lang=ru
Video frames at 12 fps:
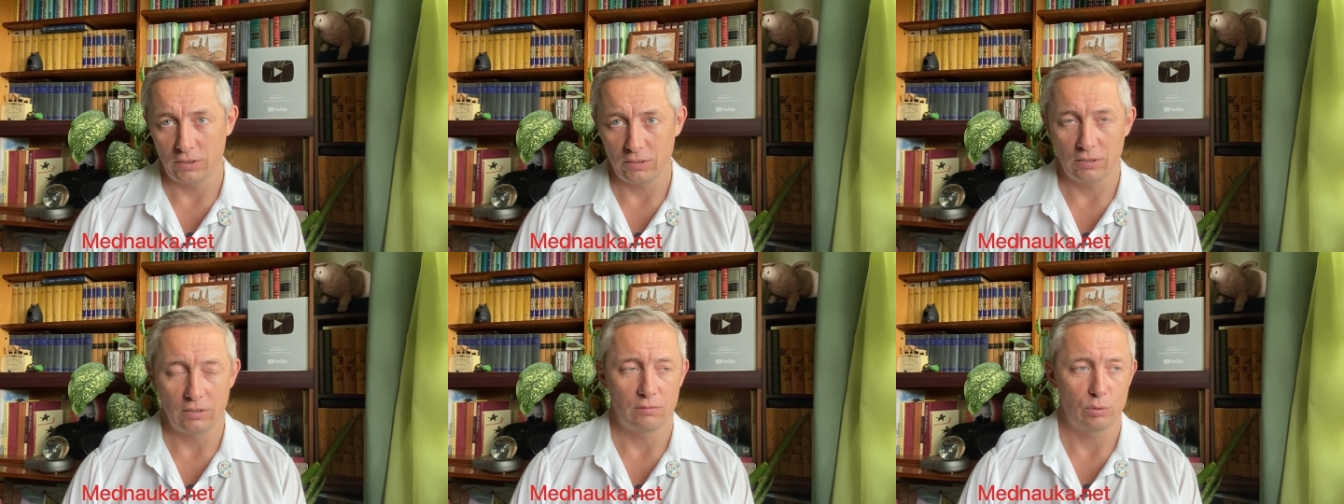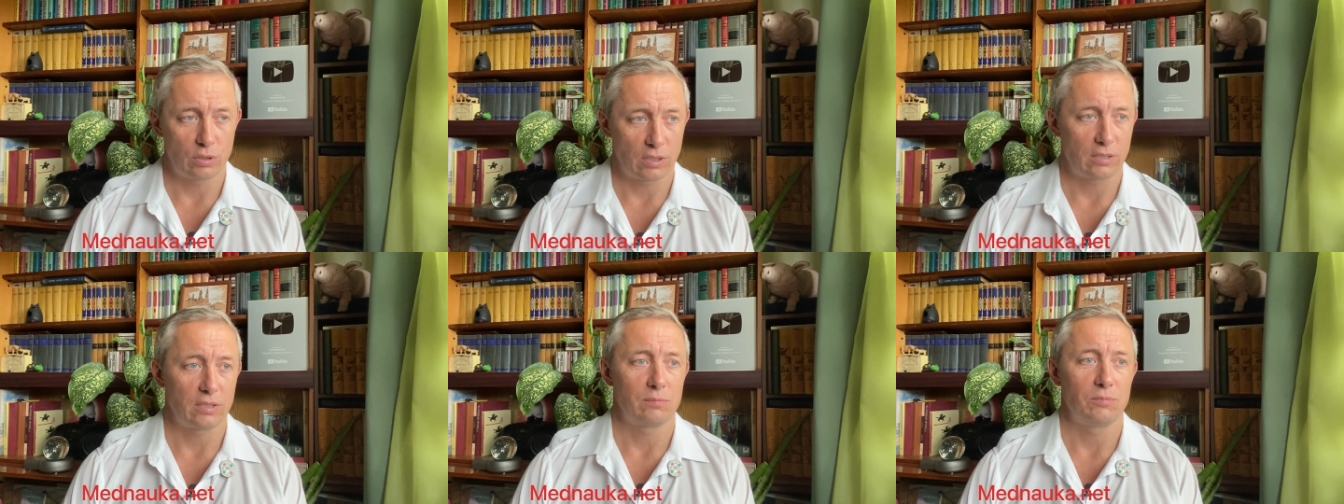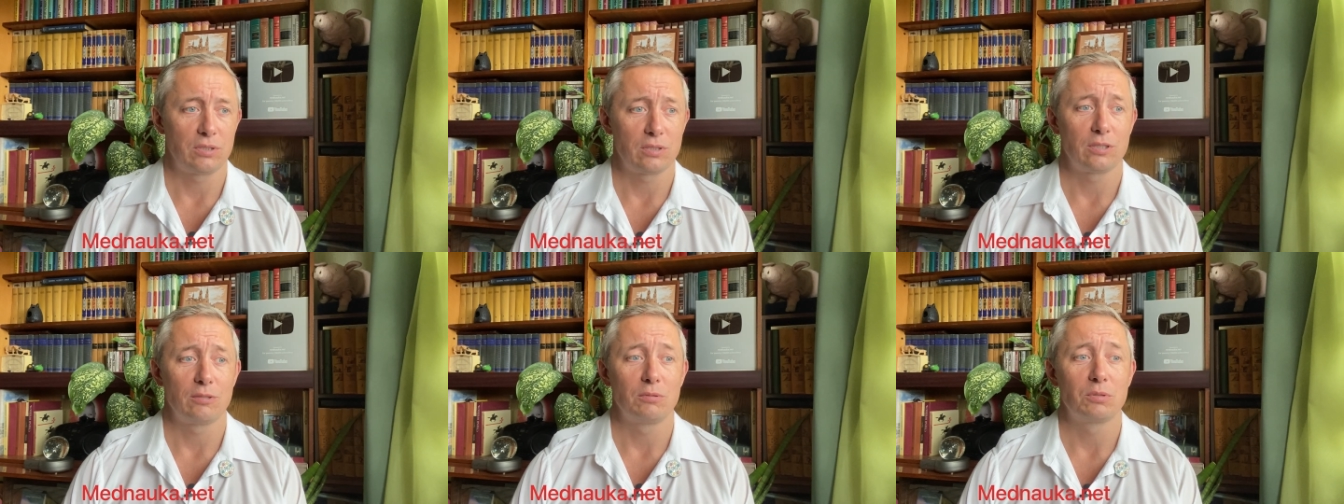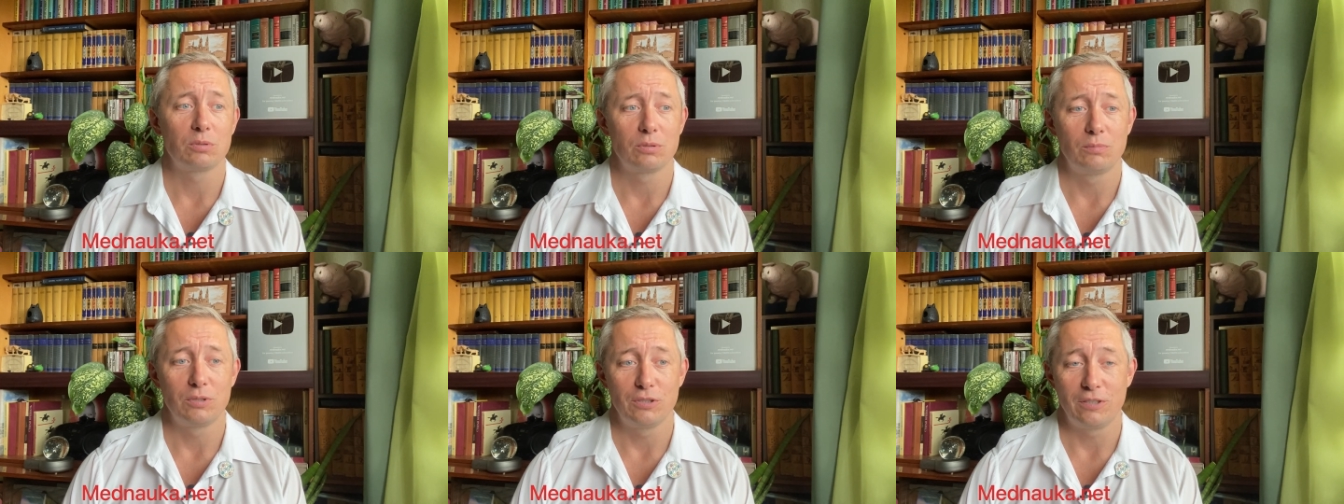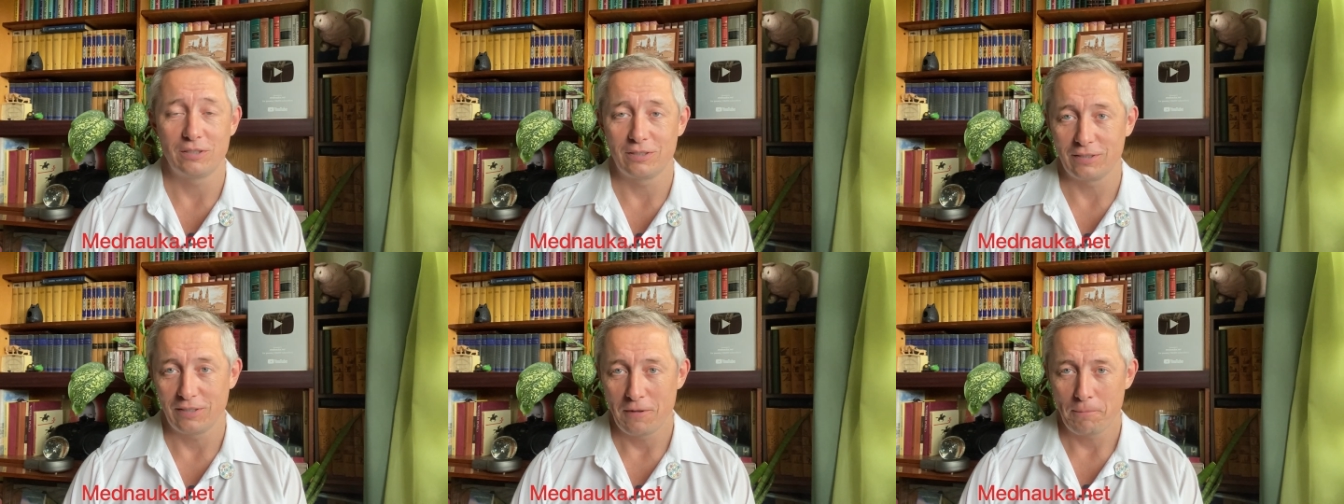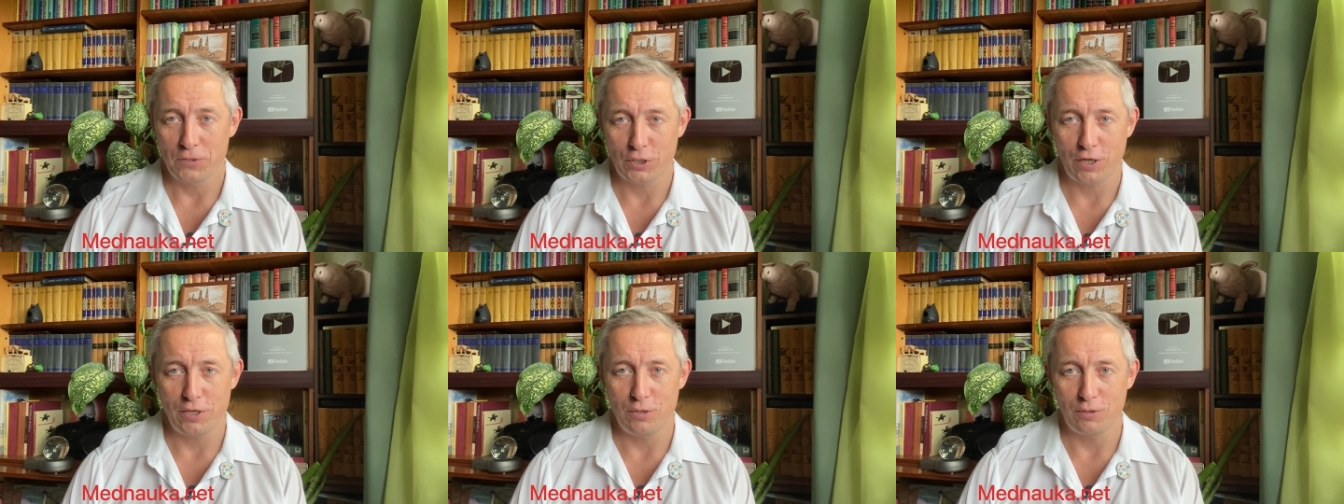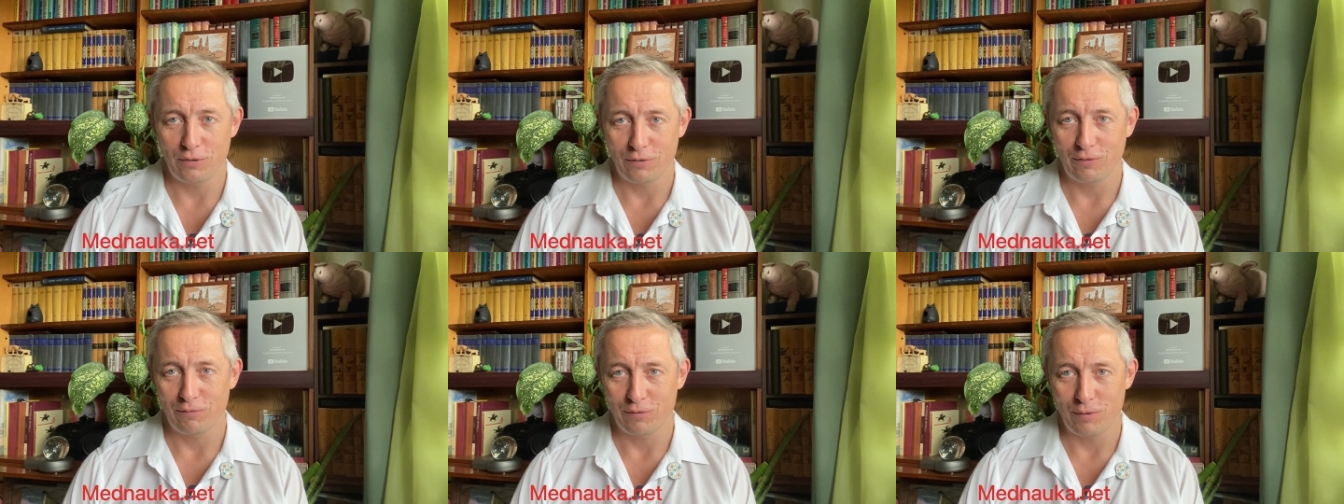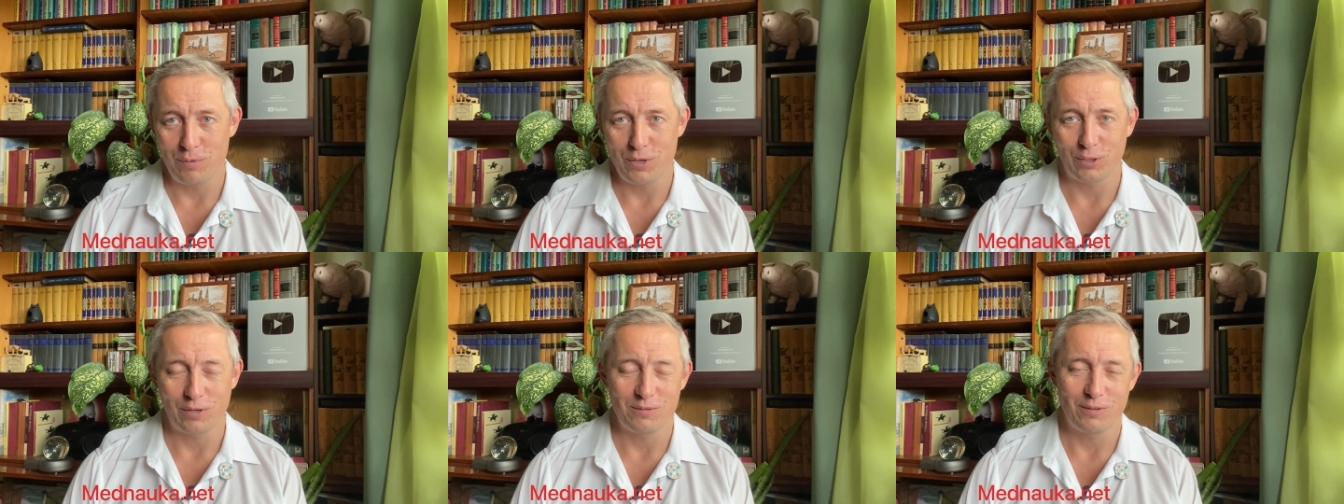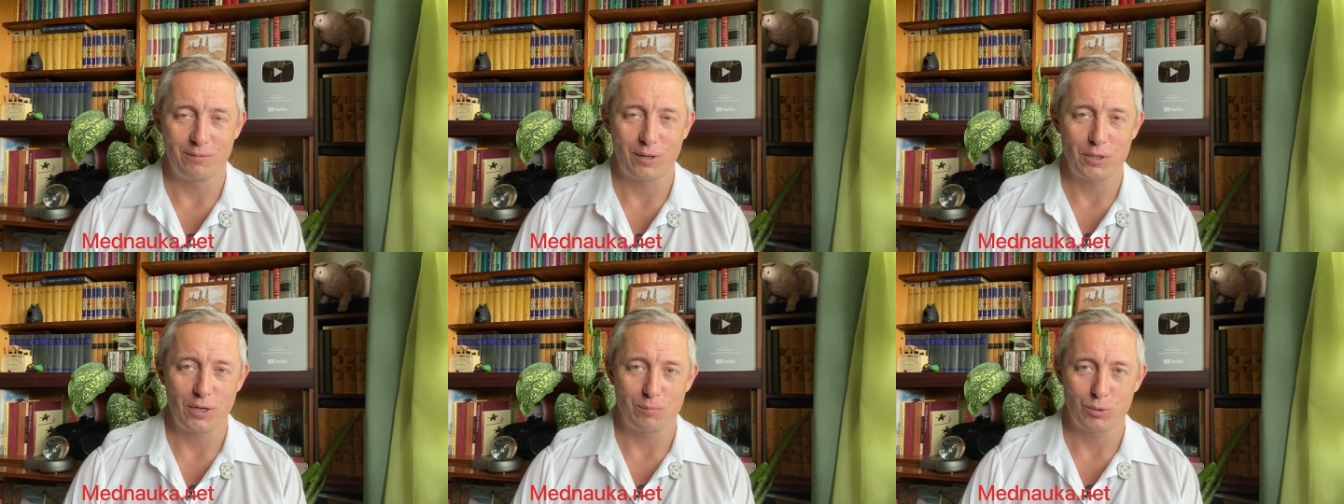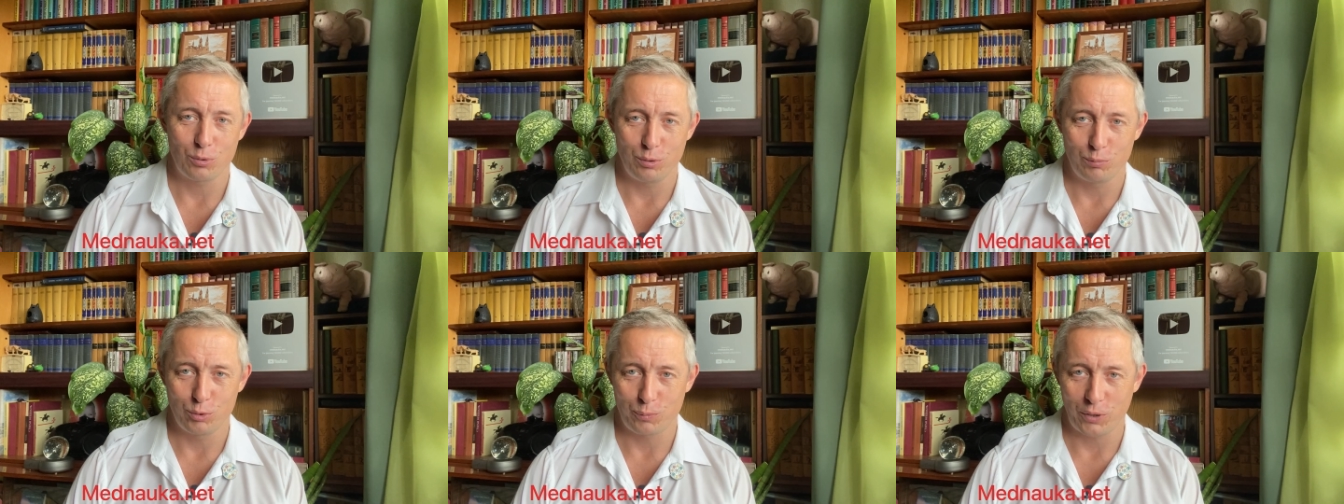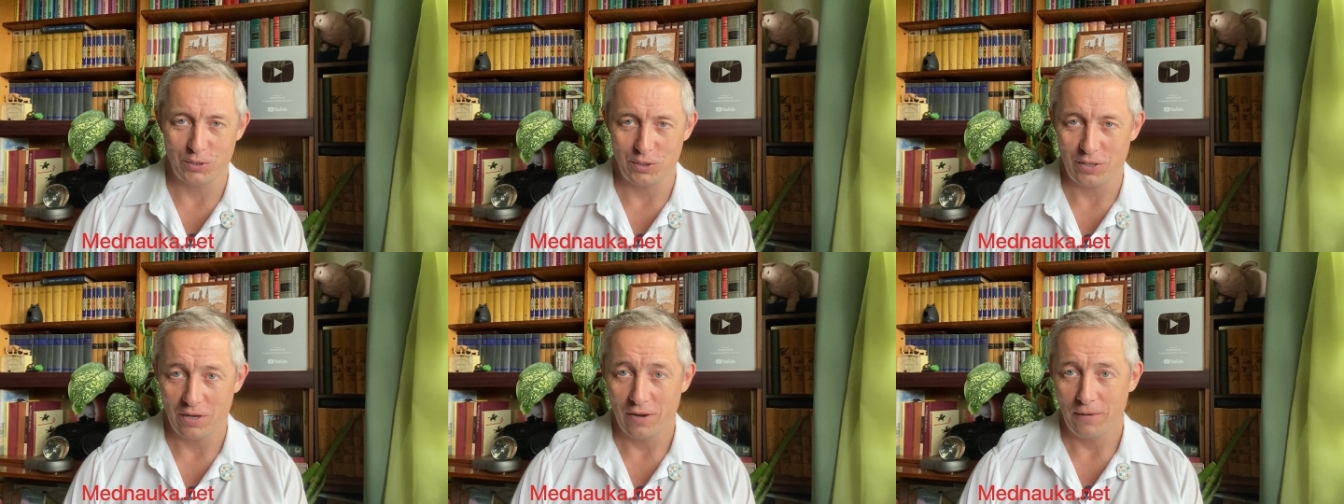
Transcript: И вот как раз вместо того, чтобы э, заходить в кабинет ко всем врачам что-нибудь спросить,